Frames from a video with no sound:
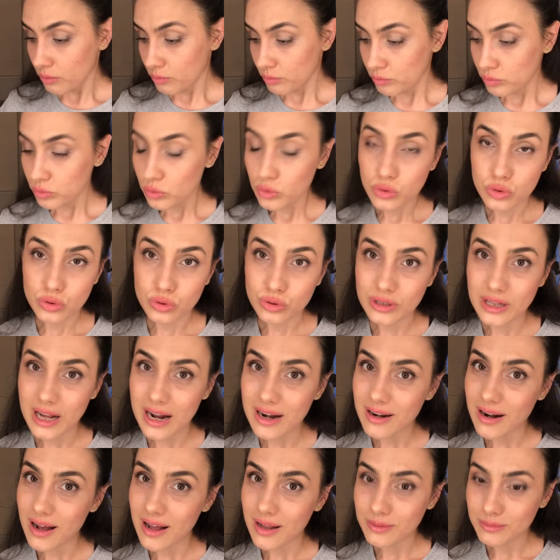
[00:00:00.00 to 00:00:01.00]
Bu
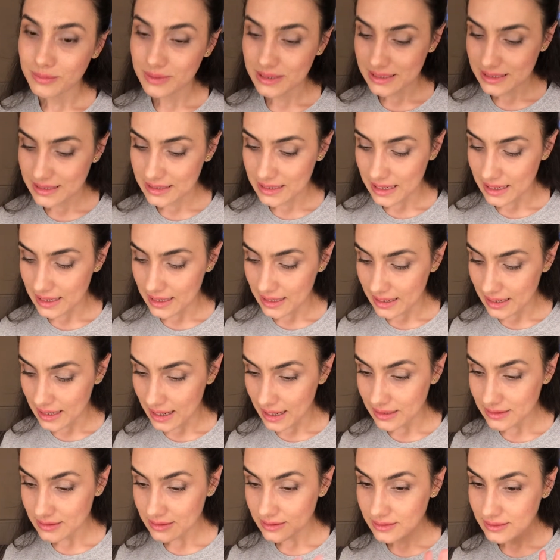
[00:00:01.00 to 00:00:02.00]
ürünler almanız
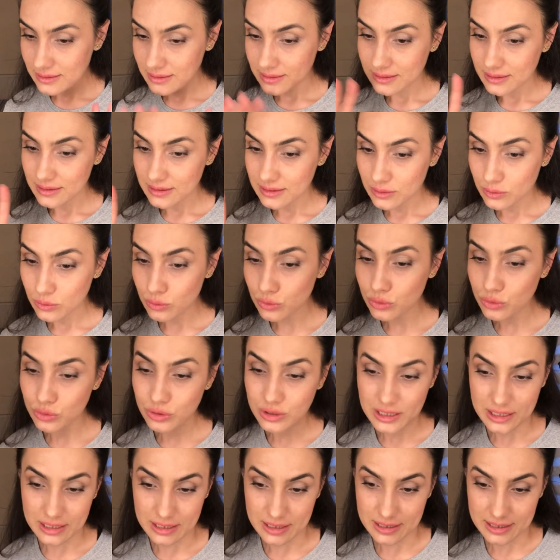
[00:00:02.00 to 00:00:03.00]
gereken
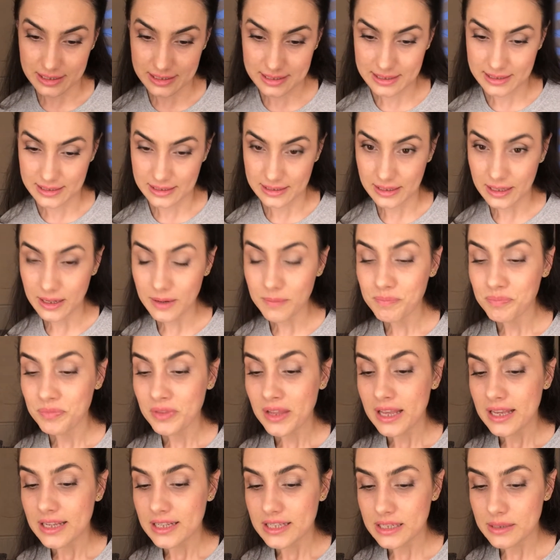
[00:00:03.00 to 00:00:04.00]
ürünler arasında.
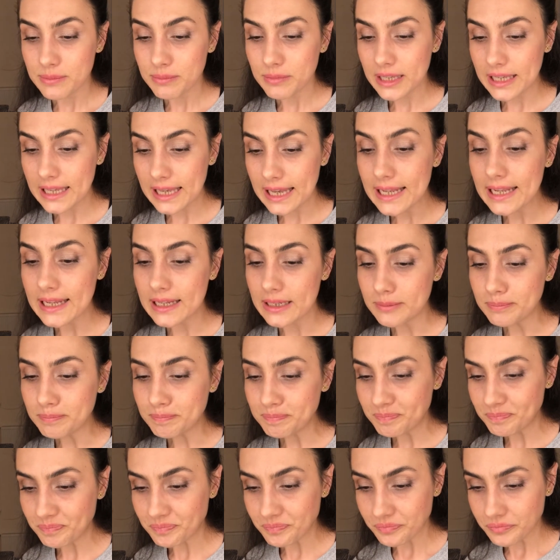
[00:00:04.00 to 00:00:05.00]
Şimdi gelelim.
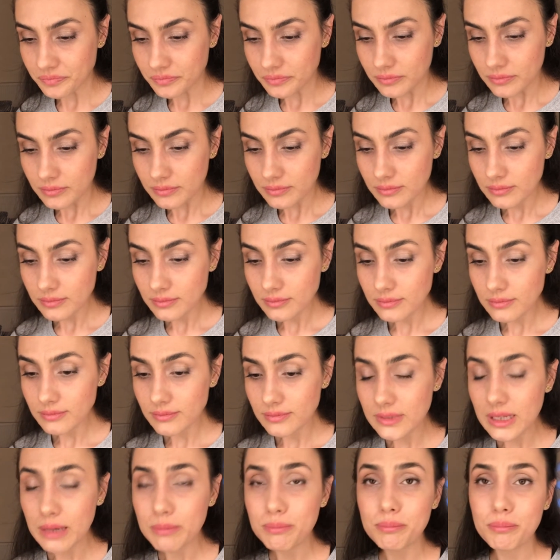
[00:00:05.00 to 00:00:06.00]

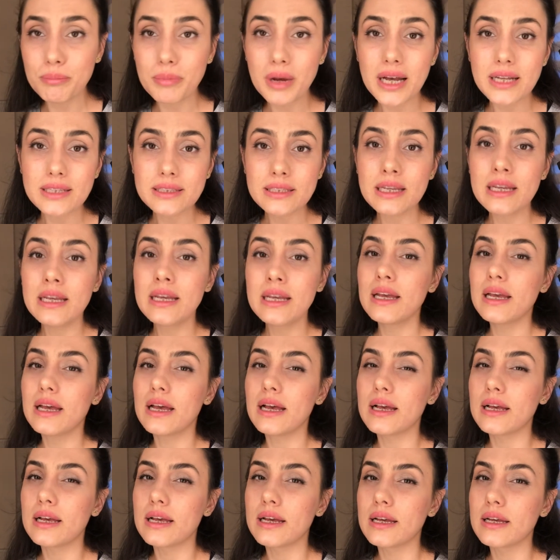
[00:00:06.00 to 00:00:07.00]
Ben
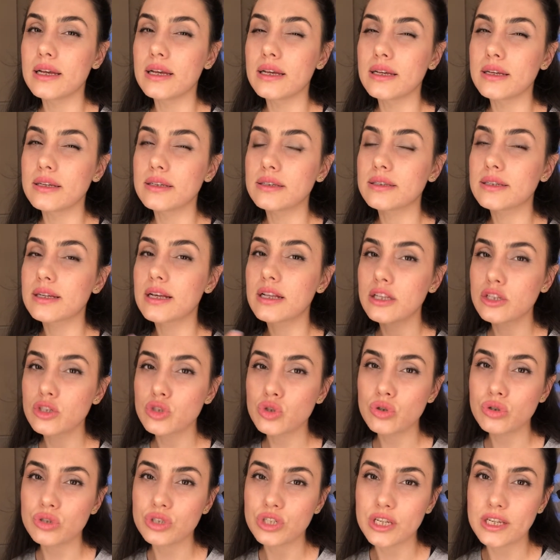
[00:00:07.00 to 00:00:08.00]
e,
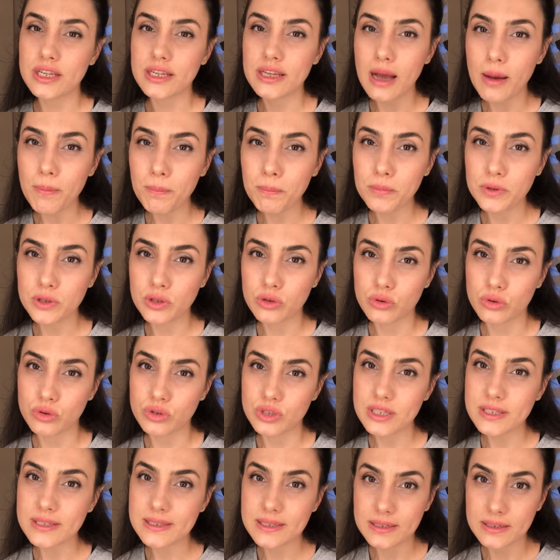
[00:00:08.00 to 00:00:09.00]
kalıcı ojeyi yapmadan
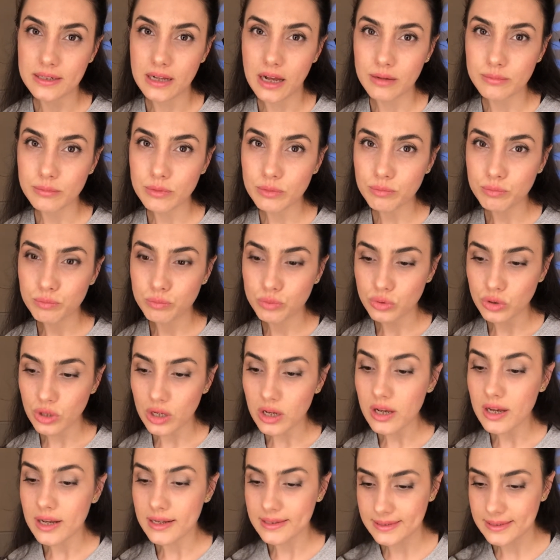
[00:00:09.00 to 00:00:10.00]
önce tırnağımı buna
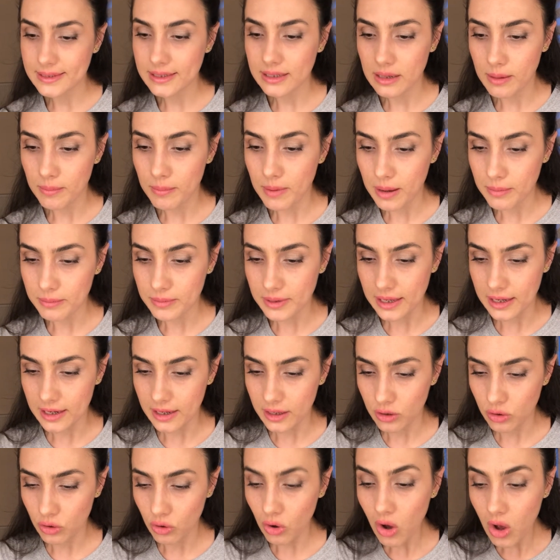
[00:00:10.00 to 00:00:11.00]
hazırlamam
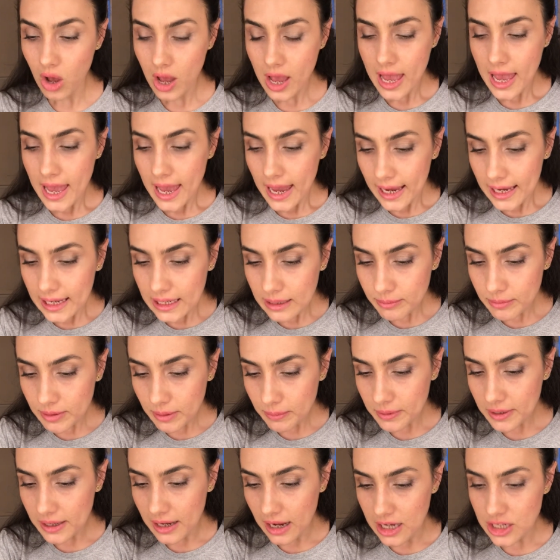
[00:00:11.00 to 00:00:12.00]
gerekiyor. Elimde
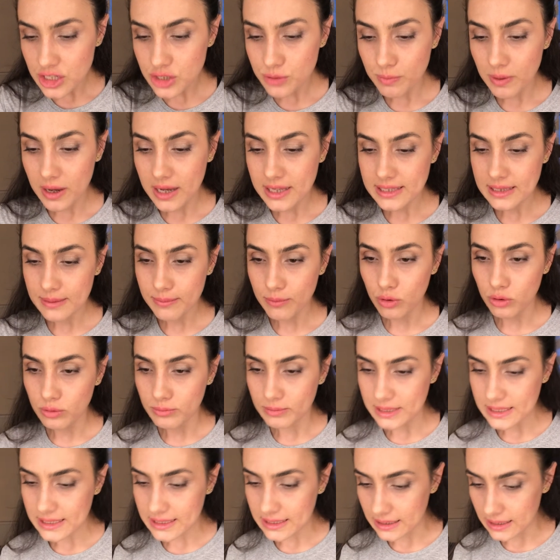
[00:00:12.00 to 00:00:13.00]
birkaç malzeme
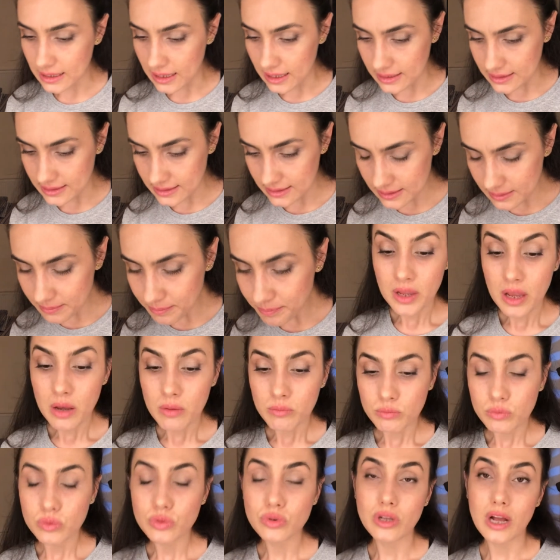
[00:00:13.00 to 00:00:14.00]
olması lazım.
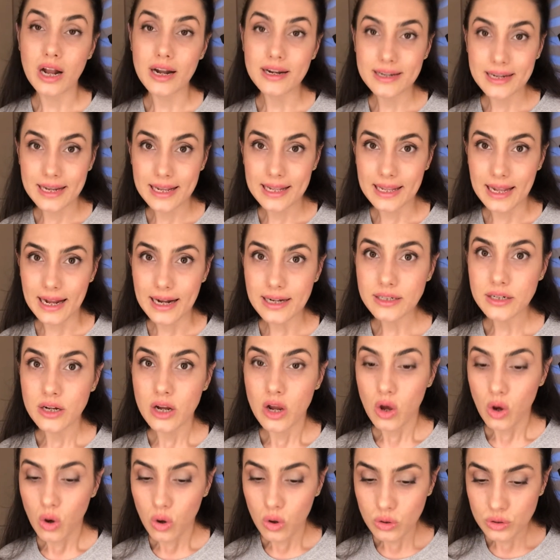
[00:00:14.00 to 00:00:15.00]
Bunlar neler?
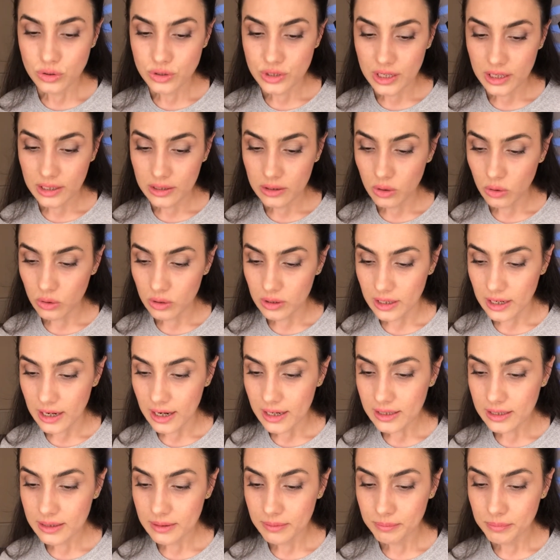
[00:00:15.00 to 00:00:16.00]
Öncelikli
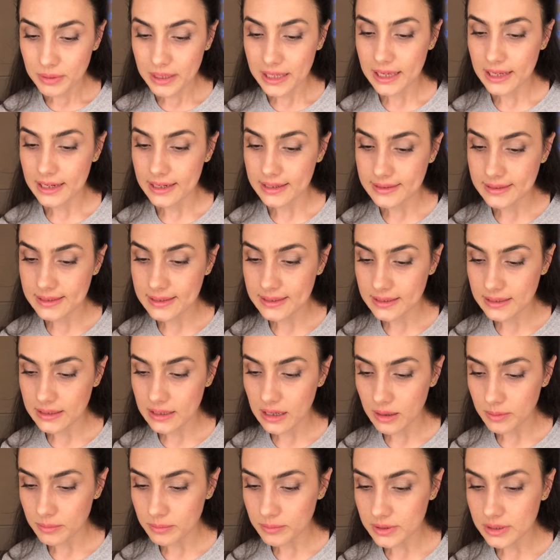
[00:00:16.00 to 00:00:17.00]
olarak bir kere
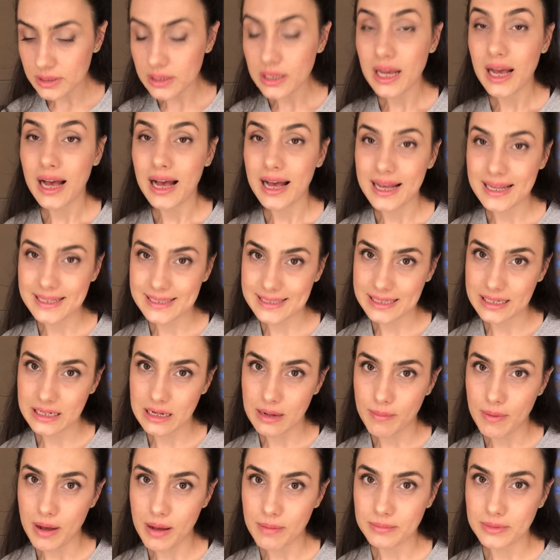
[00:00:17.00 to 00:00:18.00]
tırnağımı
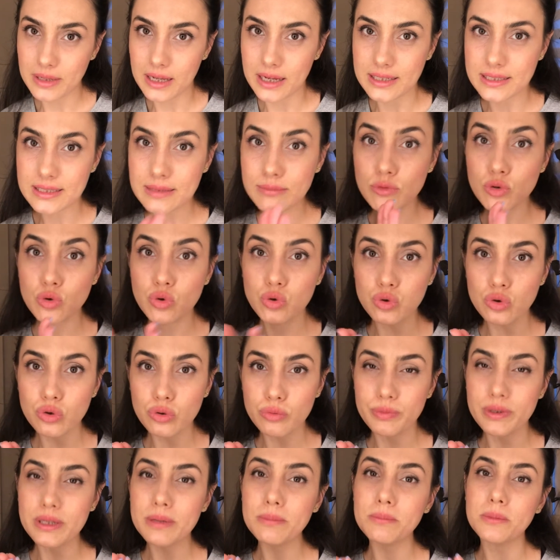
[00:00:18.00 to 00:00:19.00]
hazırlamam lazım.
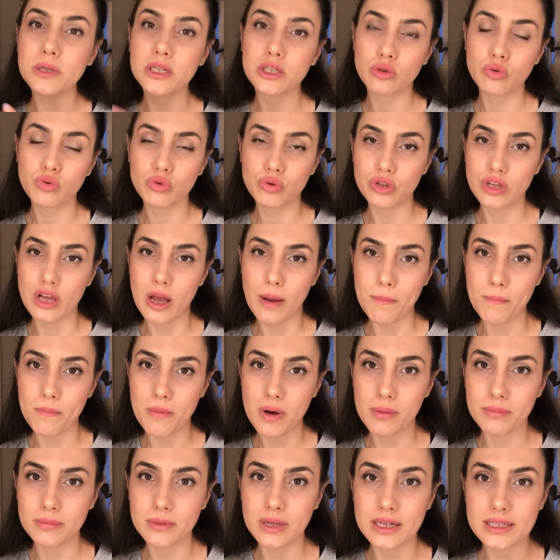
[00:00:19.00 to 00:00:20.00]
Kuru bir manikür
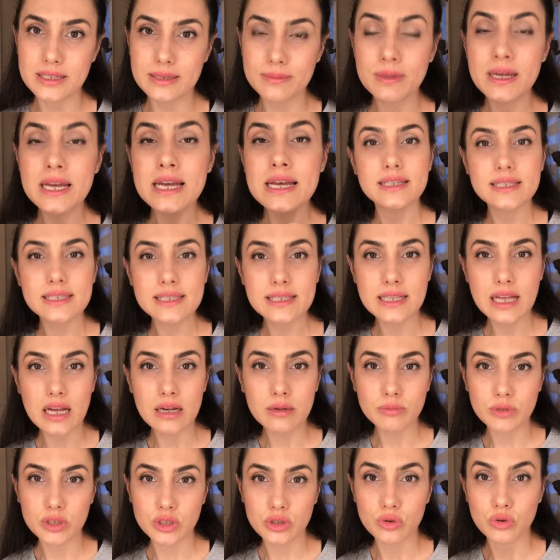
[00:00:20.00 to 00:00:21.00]
yapmam lazım. Islak
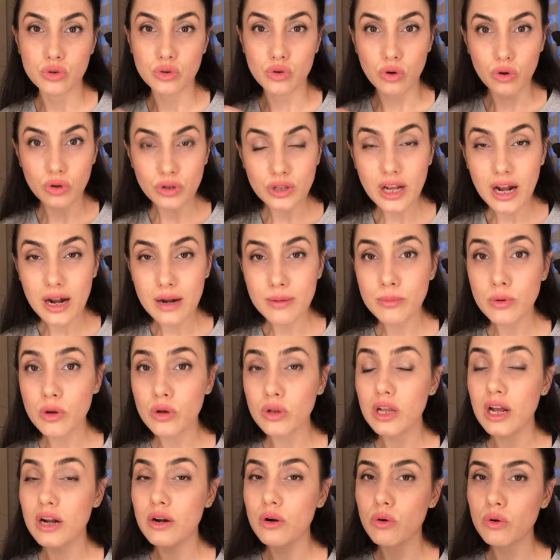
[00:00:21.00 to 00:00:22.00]
manikürü
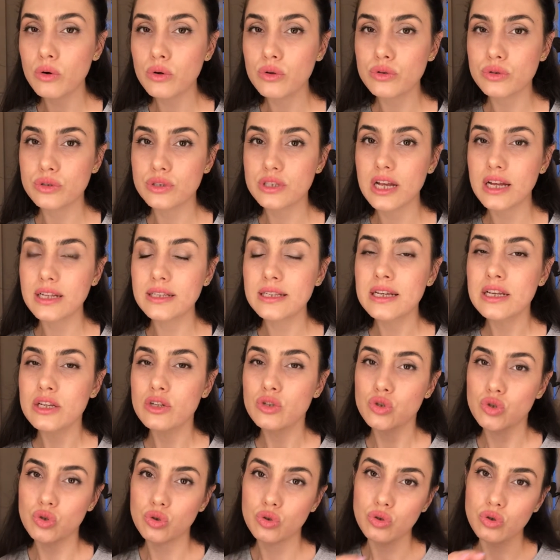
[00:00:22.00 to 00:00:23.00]
önermiyorlar. O yüzden
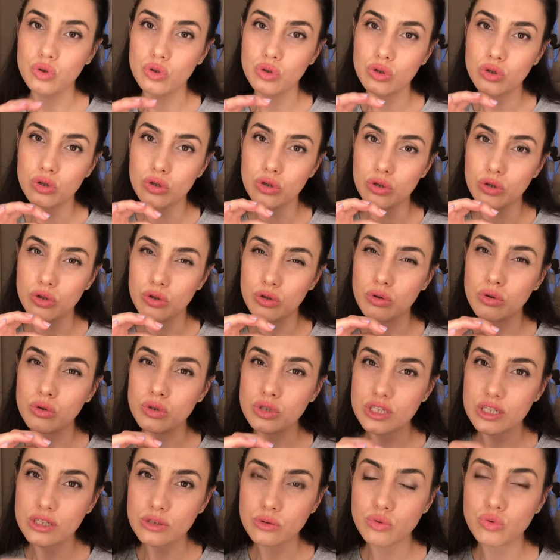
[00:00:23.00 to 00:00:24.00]
çünkü e,
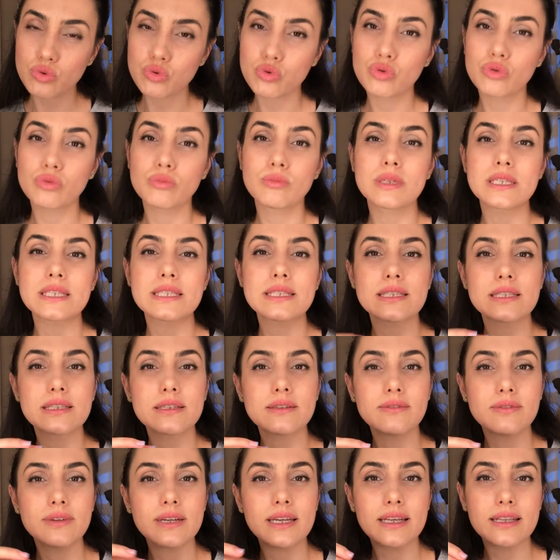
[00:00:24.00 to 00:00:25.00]
ojenin
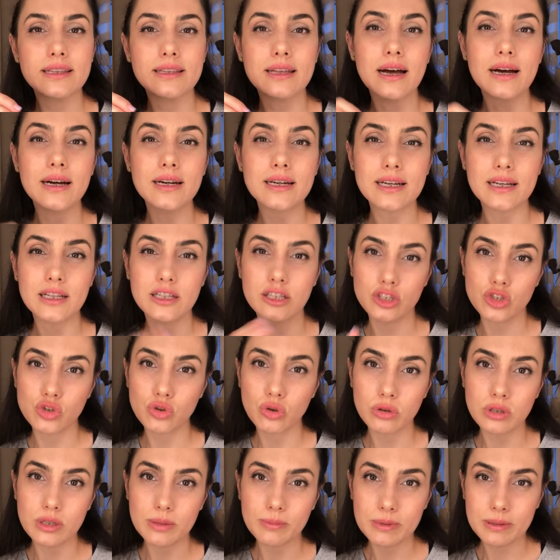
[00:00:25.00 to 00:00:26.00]
tutunması ve daha kalıcı
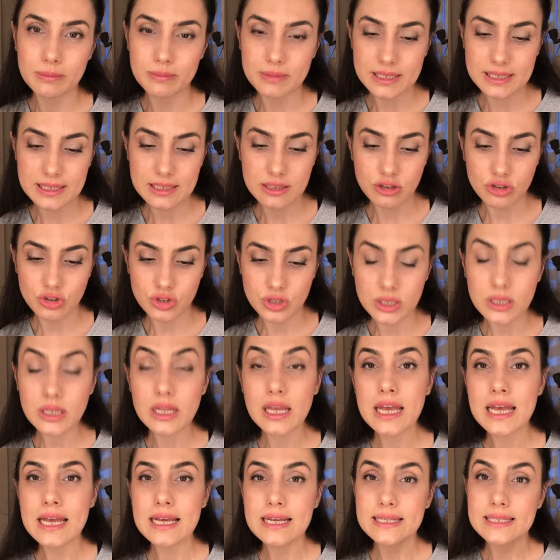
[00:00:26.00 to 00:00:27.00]
olabilmesi için
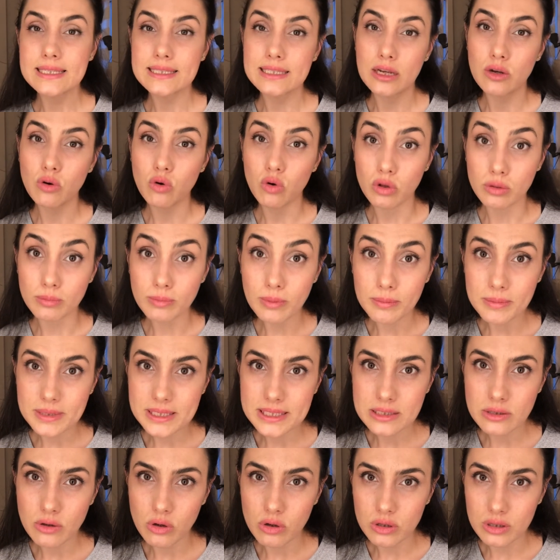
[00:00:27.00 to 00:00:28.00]
ıslak
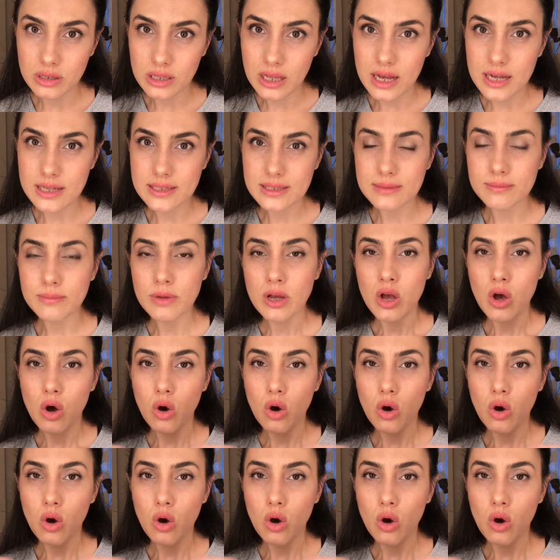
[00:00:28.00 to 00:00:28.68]
olmaması lazım.